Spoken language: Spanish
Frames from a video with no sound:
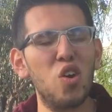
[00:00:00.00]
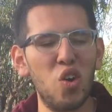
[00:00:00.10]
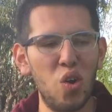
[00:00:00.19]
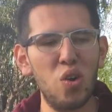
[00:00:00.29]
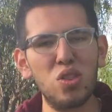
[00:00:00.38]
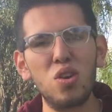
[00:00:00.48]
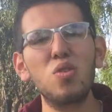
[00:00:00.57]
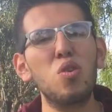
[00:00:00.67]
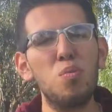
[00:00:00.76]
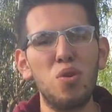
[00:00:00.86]
con
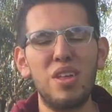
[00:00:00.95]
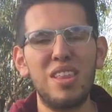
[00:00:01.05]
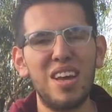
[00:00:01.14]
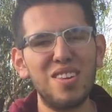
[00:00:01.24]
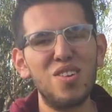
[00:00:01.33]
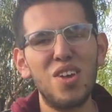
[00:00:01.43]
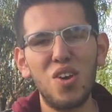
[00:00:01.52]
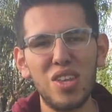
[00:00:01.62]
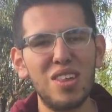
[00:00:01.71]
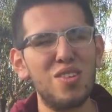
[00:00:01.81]
otros grupos de teatro de
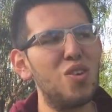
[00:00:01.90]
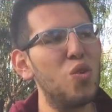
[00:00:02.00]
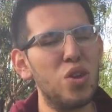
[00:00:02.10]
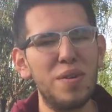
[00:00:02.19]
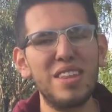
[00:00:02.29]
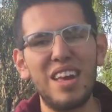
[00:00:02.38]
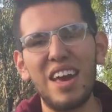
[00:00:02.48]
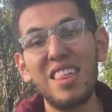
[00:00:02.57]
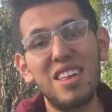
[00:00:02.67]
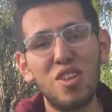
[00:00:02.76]
otras
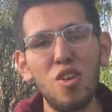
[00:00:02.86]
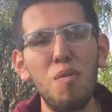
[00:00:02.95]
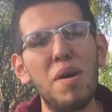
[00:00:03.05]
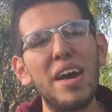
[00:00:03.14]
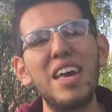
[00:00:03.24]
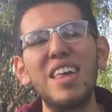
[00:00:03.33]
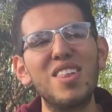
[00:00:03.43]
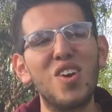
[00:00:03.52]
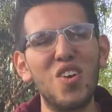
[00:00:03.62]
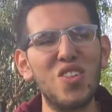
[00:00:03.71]
universidades de todo el
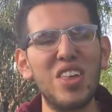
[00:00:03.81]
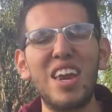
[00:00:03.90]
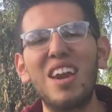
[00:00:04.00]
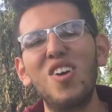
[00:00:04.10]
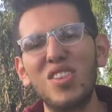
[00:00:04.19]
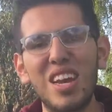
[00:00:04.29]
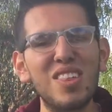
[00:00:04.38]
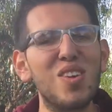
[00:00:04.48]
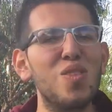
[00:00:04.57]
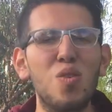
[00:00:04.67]
país, conocer
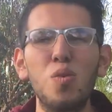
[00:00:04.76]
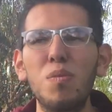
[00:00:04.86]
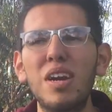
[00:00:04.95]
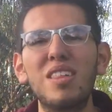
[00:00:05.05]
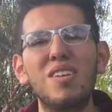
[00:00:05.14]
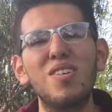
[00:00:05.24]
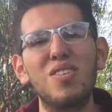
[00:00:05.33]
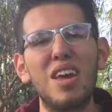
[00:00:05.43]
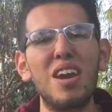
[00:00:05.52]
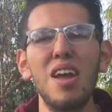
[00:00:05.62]
otras costumbres,
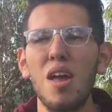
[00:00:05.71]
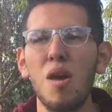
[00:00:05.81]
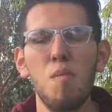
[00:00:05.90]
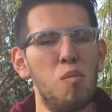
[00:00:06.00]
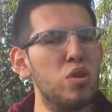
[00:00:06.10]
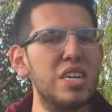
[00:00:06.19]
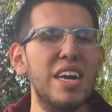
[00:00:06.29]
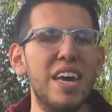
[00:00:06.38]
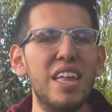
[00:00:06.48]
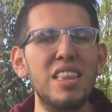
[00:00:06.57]
conocer
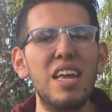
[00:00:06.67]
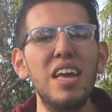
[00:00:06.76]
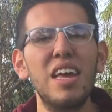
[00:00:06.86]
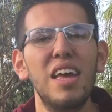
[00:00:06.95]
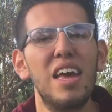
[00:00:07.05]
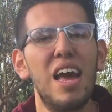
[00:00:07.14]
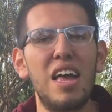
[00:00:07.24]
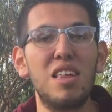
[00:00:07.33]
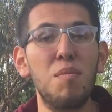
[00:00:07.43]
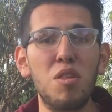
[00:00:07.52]
mucha gente,
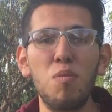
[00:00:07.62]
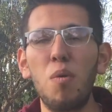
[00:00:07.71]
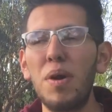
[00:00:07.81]
asimismo